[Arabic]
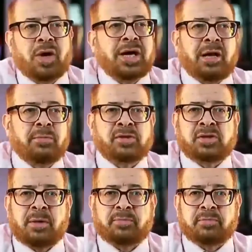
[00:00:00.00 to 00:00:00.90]
ولا ايه
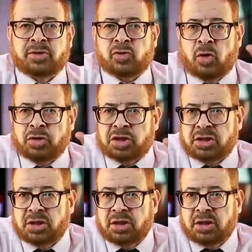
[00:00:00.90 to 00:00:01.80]
بالظبط ما
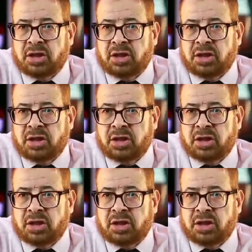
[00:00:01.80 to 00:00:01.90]
تسكتش